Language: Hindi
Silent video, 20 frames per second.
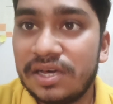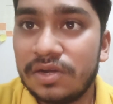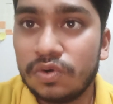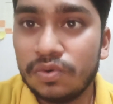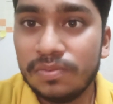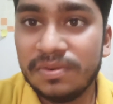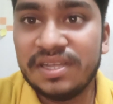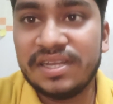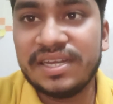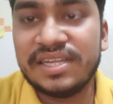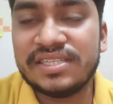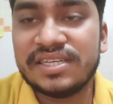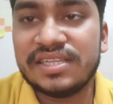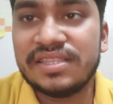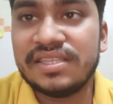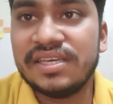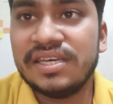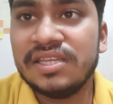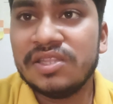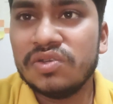रूम लेना
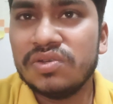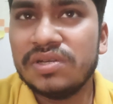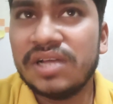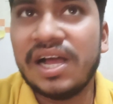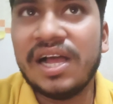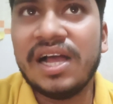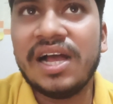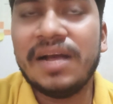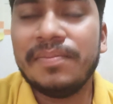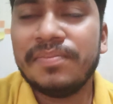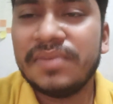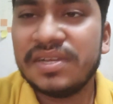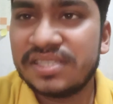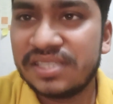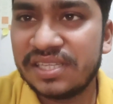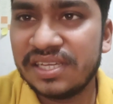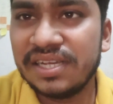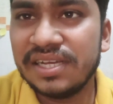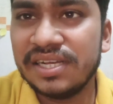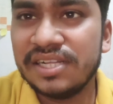चाहते हैं तो यहाँ आपका
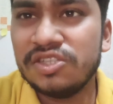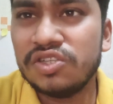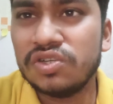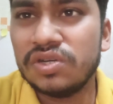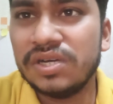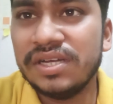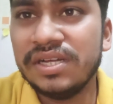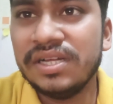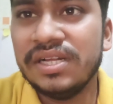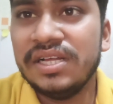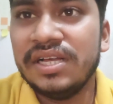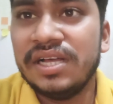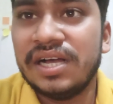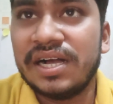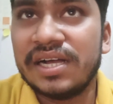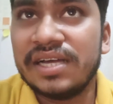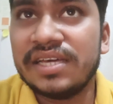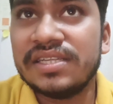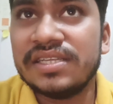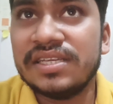सिंगल जो है
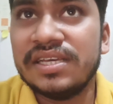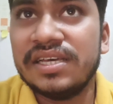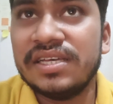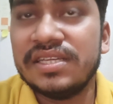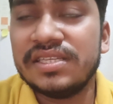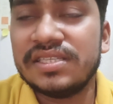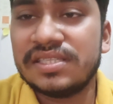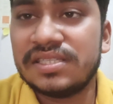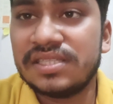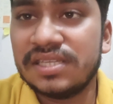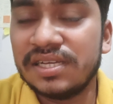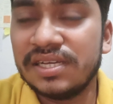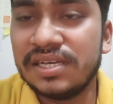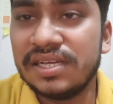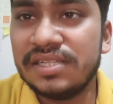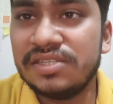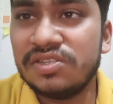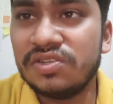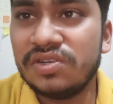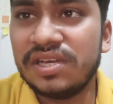अगर
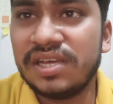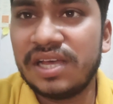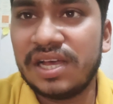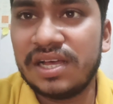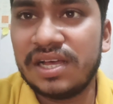सिंगल जो ना